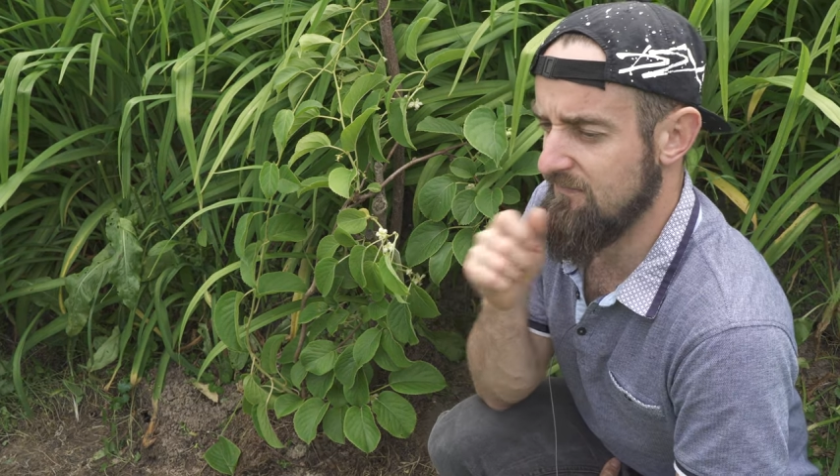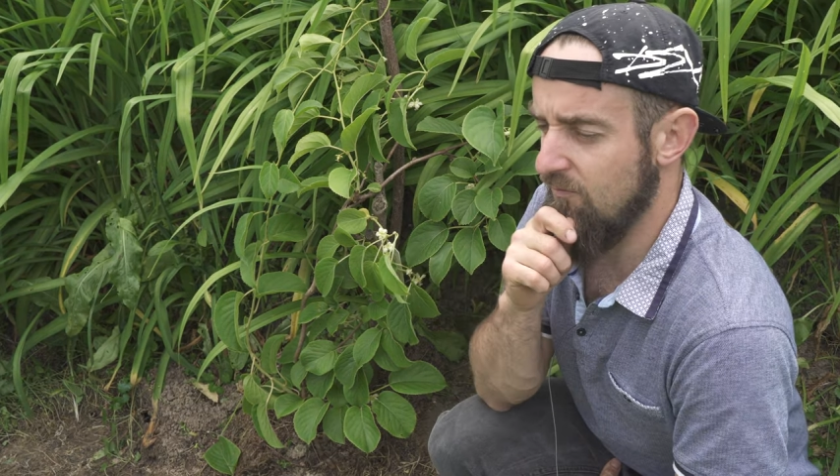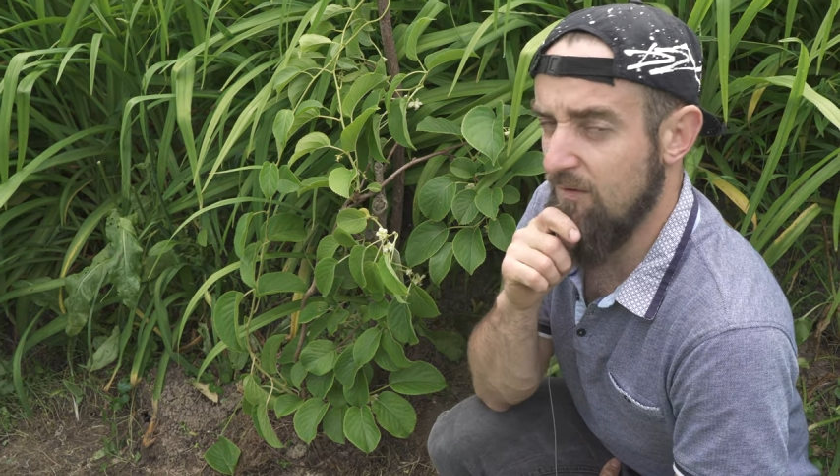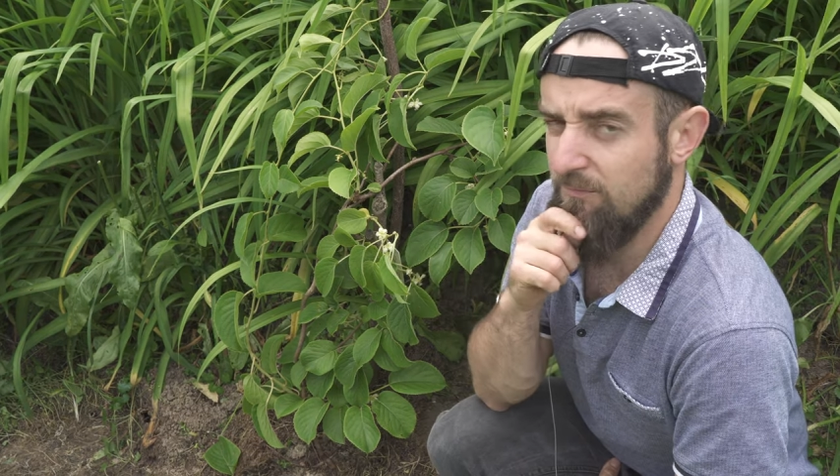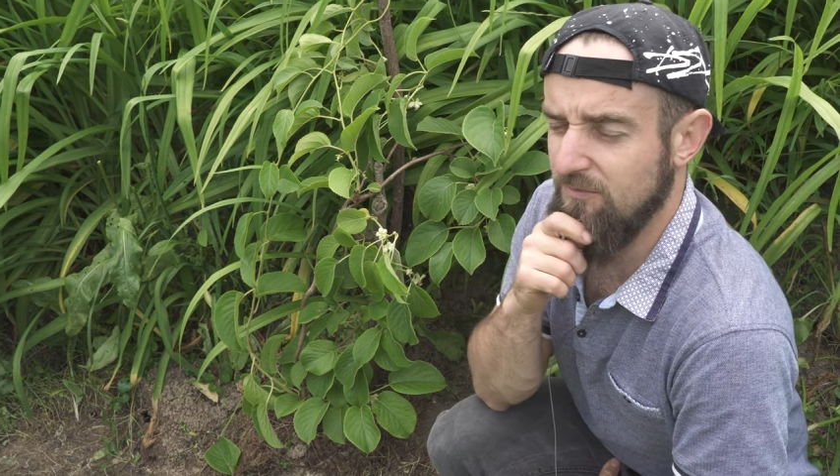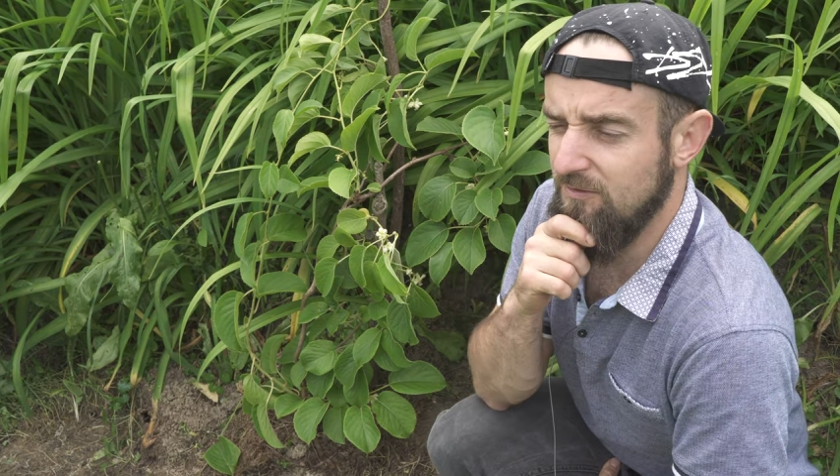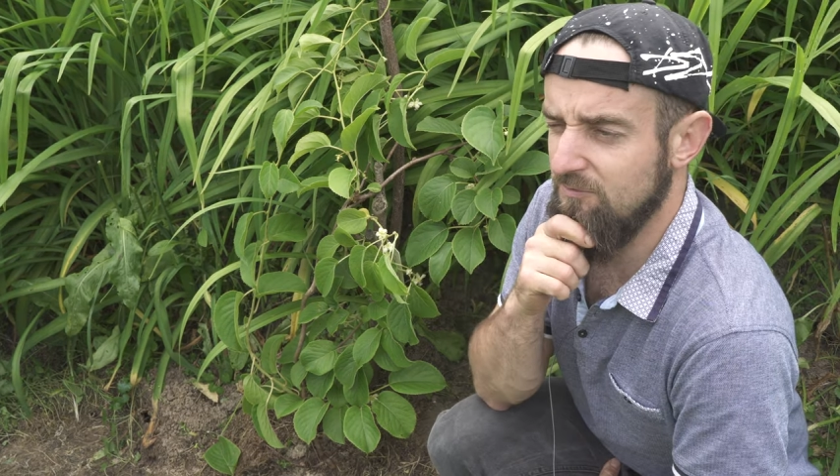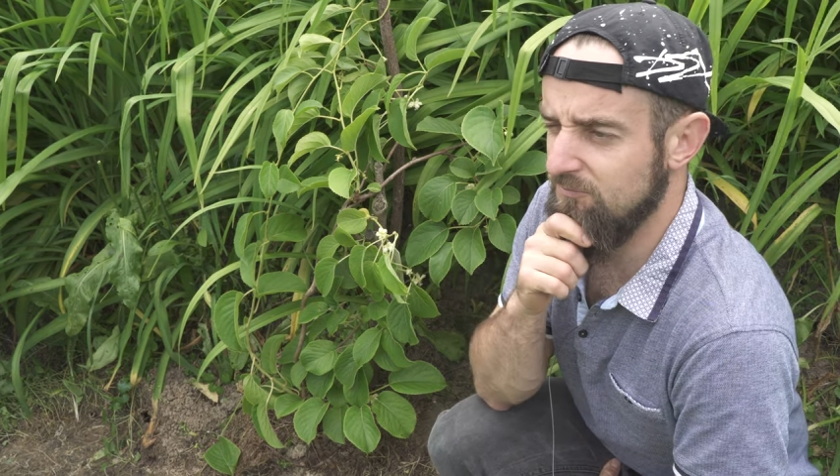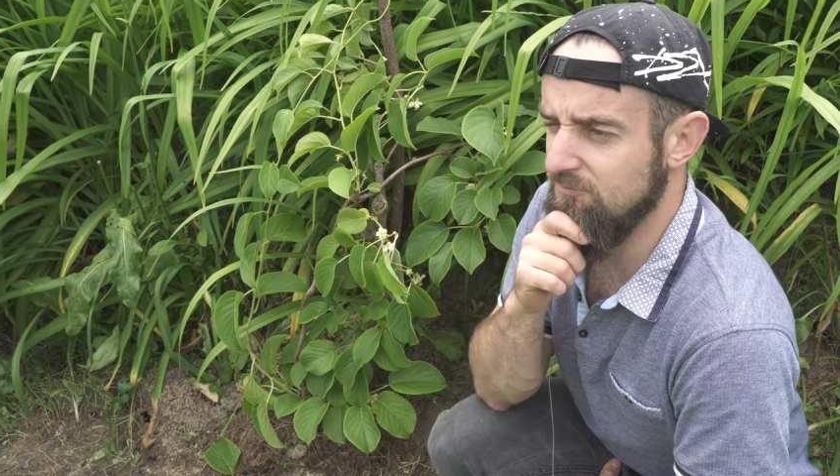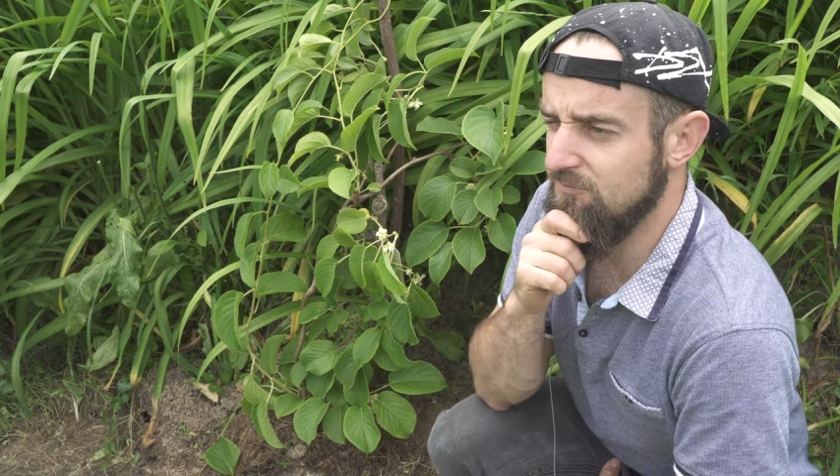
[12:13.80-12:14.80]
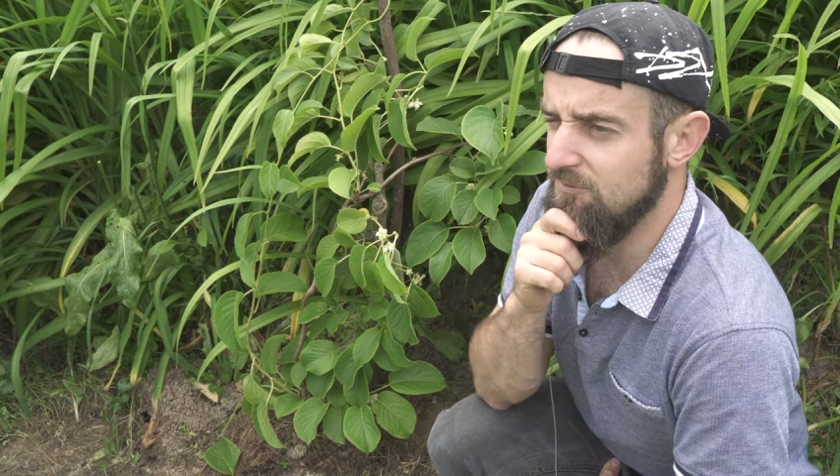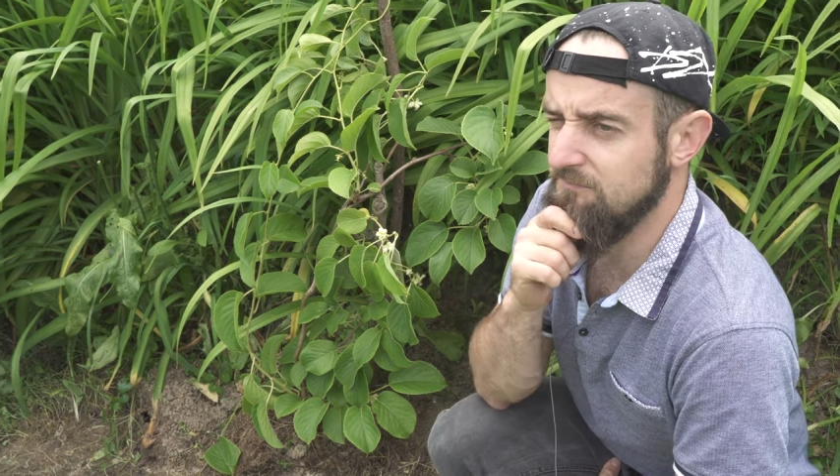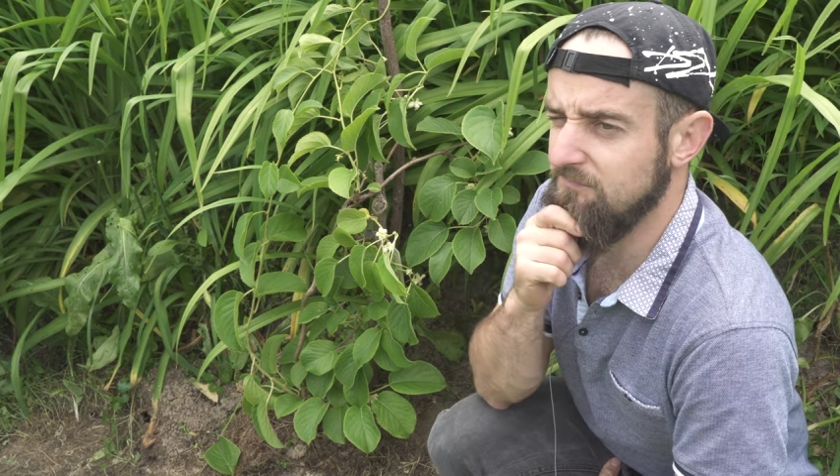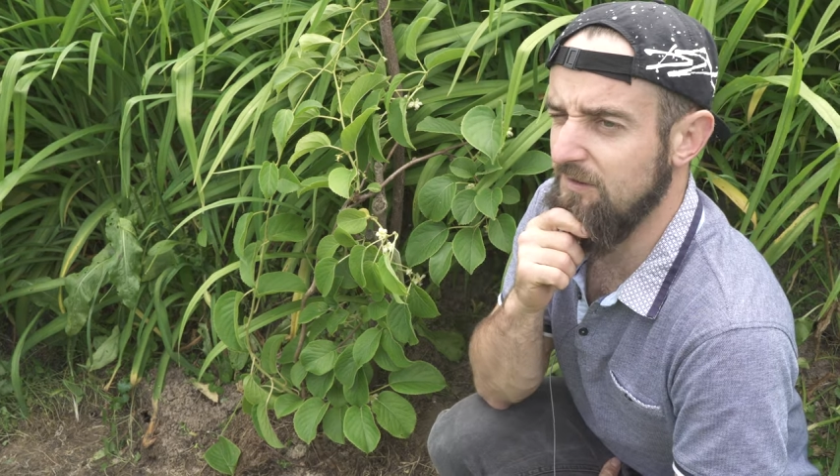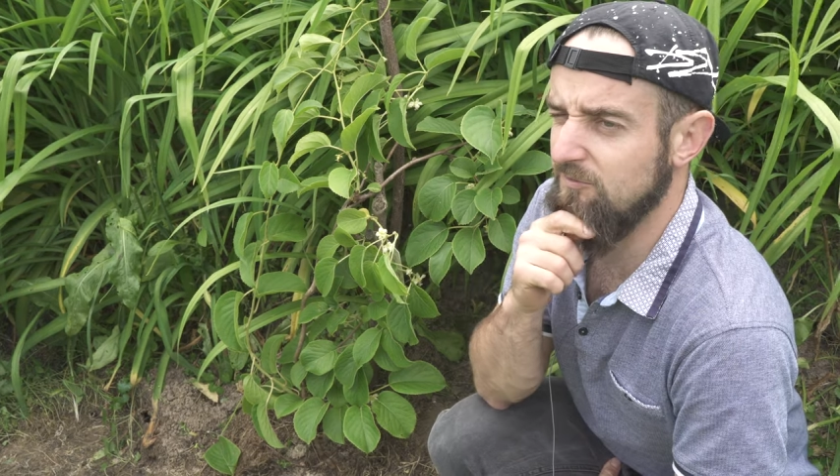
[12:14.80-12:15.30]
łapki do góry,
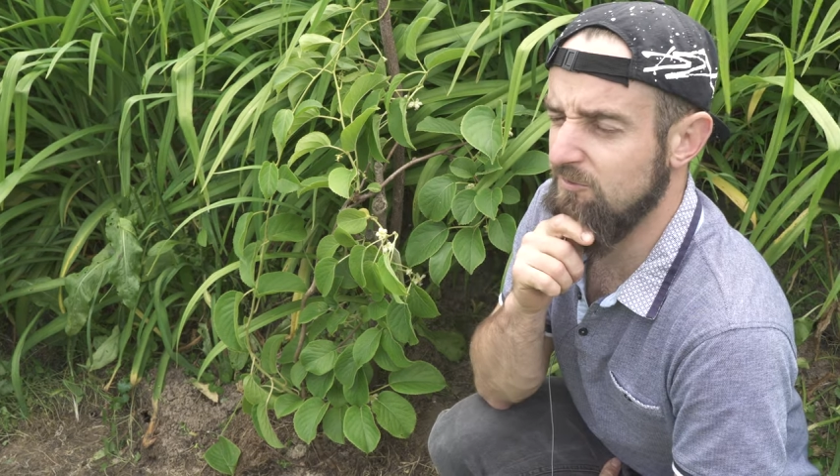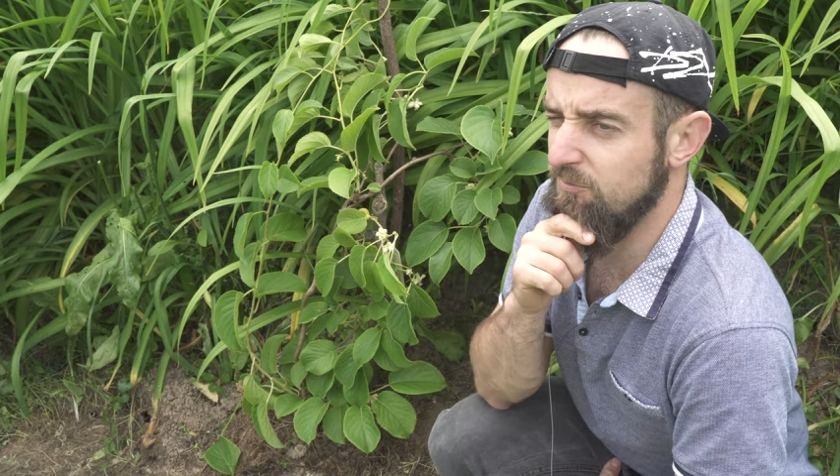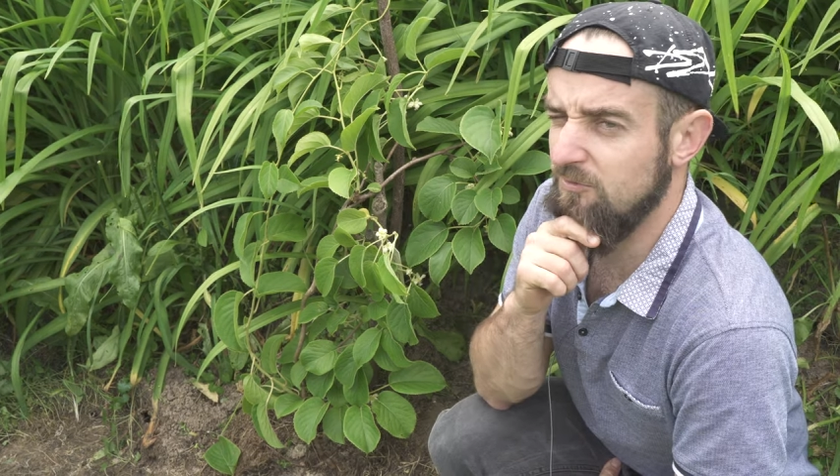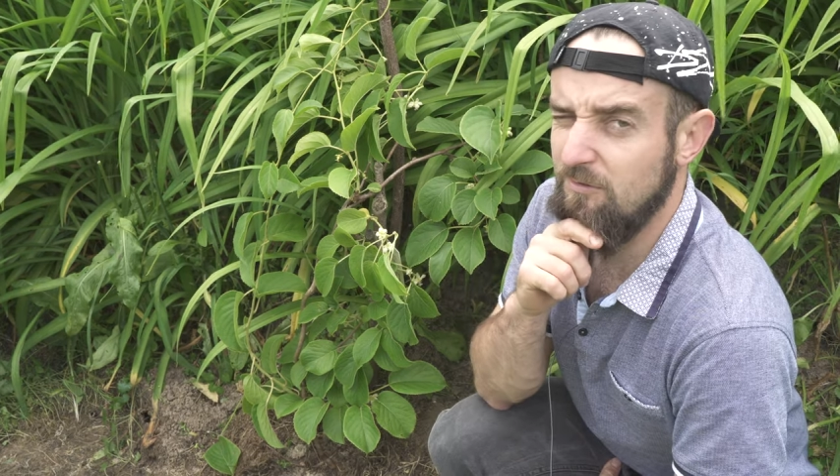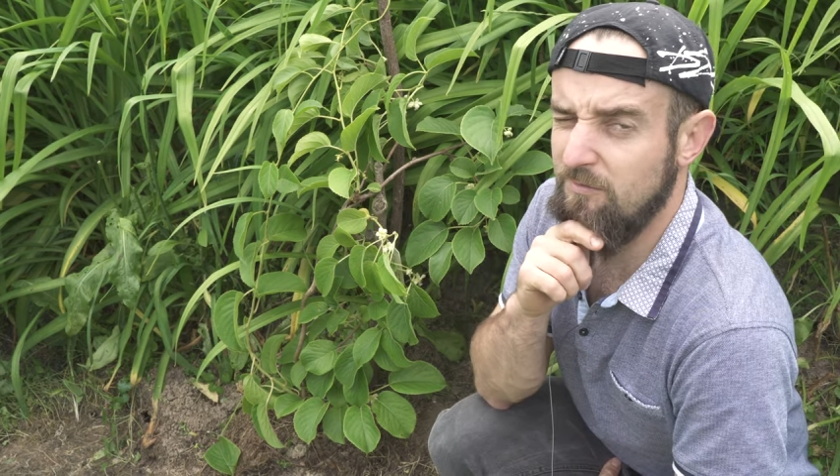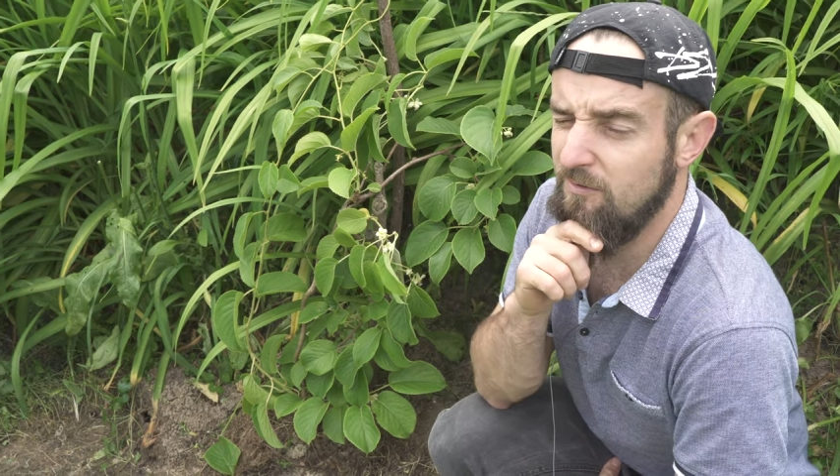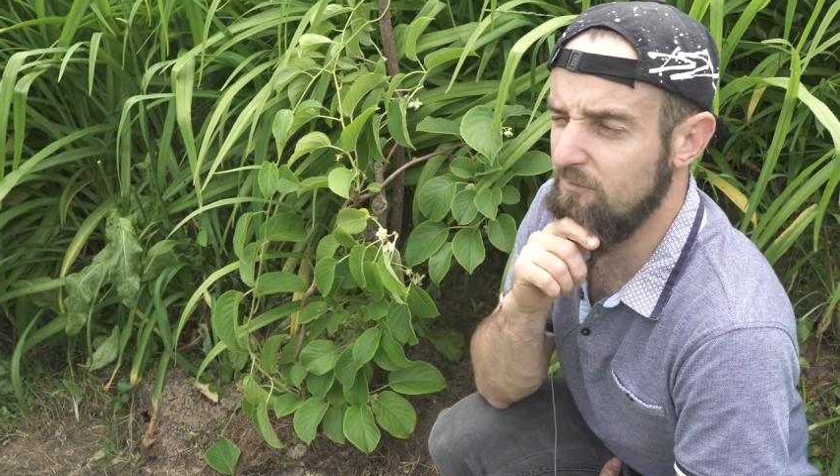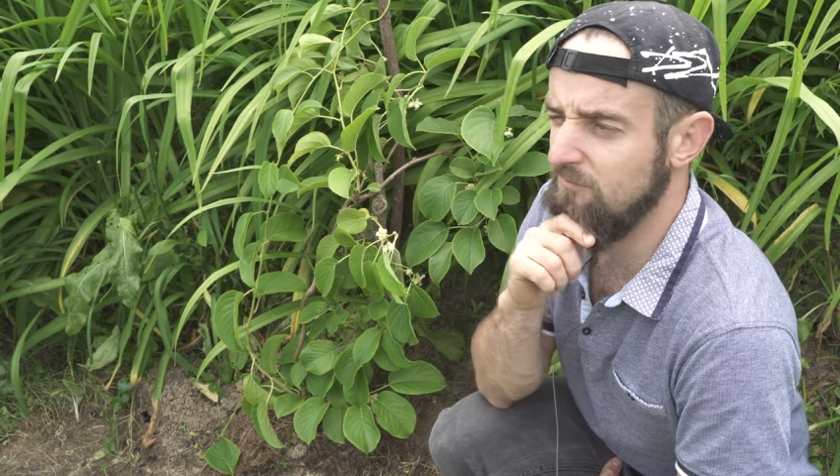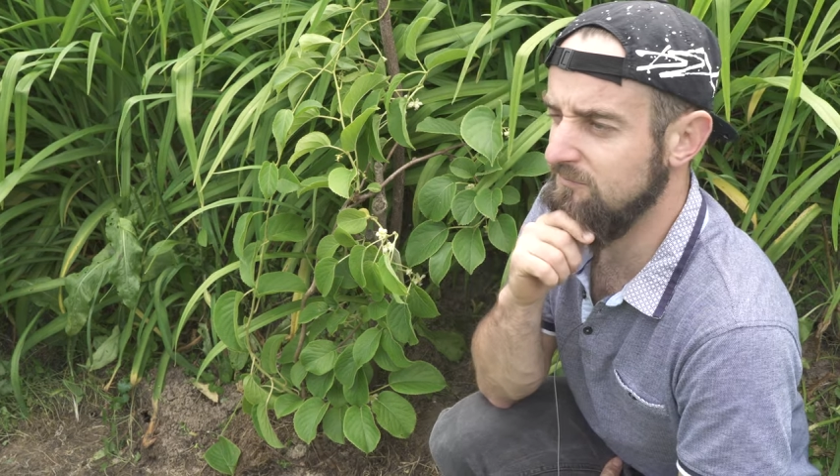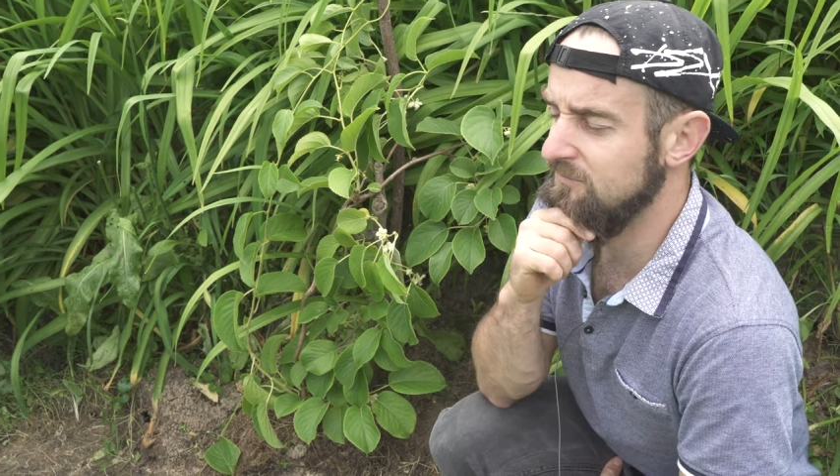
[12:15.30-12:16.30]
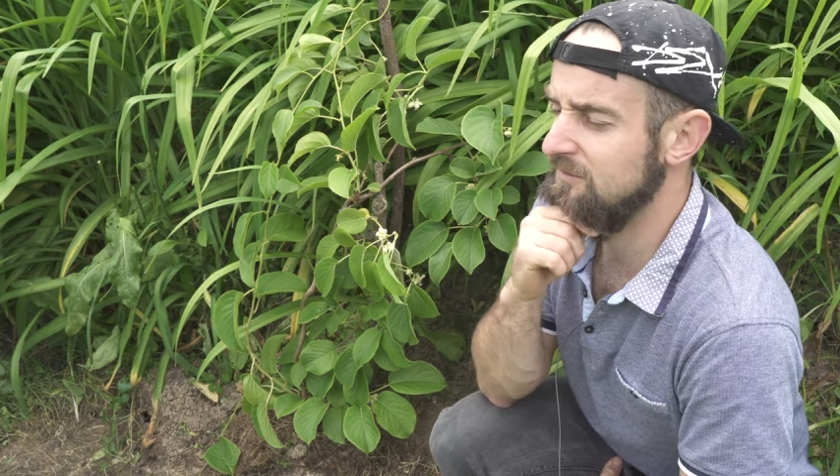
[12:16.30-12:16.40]
jak się podobało.